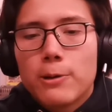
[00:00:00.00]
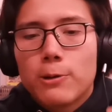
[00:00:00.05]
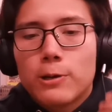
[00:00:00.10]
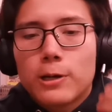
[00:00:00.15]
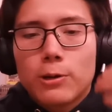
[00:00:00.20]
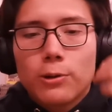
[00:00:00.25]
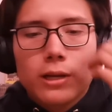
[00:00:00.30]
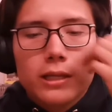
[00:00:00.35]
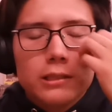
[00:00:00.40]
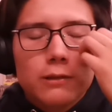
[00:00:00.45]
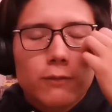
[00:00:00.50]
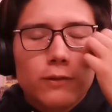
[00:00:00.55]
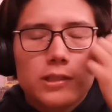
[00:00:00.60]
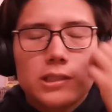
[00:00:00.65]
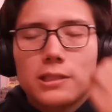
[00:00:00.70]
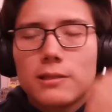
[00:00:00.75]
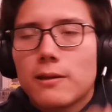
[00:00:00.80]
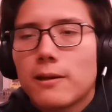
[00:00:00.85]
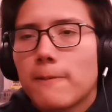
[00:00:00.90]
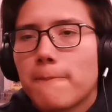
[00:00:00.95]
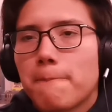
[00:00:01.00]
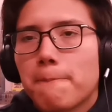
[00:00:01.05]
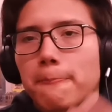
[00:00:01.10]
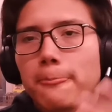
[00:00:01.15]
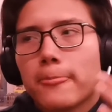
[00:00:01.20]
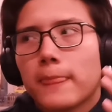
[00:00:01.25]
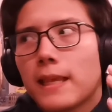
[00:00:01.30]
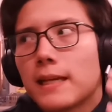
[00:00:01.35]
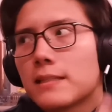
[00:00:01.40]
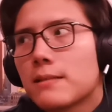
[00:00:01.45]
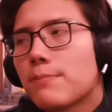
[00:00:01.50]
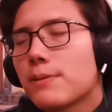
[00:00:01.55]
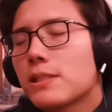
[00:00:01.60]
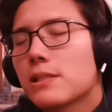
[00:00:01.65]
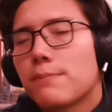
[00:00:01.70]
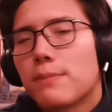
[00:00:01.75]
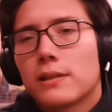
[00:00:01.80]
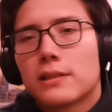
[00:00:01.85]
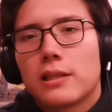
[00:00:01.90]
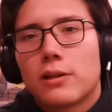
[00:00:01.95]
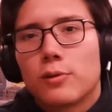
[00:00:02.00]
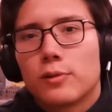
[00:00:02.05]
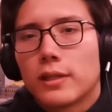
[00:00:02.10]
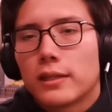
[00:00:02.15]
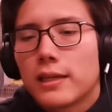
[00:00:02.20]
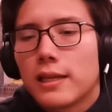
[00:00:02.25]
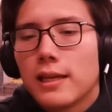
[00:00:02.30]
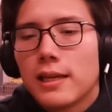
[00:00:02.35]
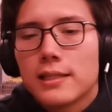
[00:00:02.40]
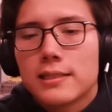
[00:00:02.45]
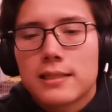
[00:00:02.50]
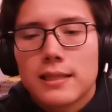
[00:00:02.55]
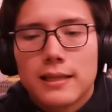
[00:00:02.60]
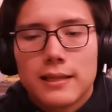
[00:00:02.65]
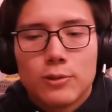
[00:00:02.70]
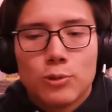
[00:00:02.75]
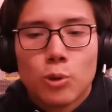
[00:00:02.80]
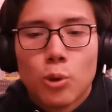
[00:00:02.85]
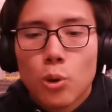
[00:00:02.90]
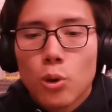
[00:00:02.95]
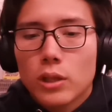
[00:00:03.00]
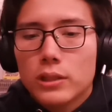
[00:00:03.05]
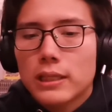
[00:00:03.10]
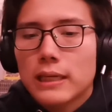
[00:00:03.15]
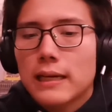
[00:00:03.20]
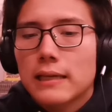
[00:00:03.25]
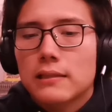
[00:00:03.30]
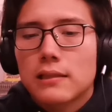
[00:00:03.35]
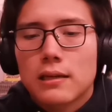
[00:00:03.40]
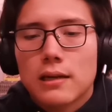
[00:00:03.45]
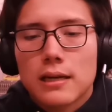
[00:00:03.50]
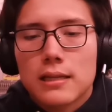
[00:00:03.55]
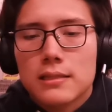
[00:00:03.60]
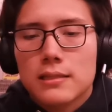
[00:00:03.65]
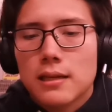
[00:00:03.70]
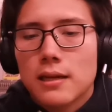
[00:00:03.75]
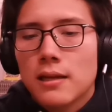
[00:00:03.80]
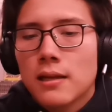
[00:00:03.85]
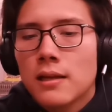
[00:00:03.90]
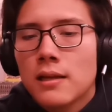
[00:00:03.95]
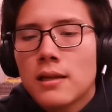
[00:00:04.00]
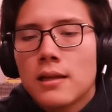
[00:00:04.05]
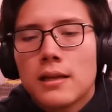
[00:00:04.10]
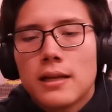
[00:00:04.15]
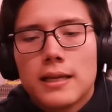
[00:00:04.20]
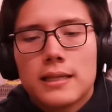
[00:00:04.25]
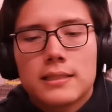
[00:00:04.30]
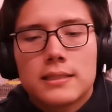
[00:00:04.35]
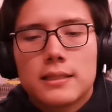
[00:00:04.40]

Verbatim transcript: pero creo que esta ofensiva es el principal talón de Aquiles. Nulo ataque terrestre.